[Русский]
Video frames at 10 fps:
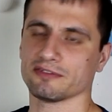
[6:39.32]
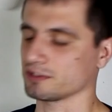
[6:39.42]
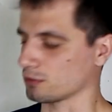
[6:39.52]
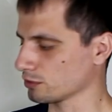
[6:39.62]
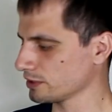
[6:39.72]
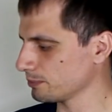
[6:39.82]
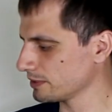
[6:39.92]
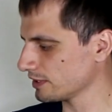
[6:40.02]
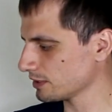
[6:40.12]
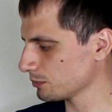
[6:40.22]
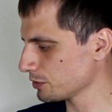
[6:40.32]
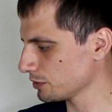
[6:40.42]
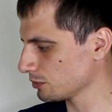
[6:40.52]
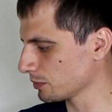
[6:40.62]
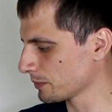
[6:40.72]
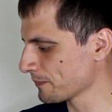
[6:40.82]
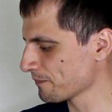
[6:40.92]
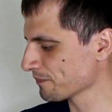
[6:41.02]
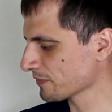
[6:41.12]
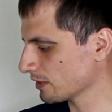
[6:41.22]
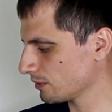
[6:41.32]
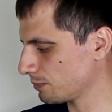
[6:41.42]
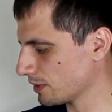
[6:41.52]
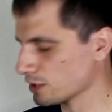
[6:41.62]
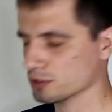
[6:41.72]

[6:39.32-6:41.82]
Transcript: в инструкции по данному счету. Пока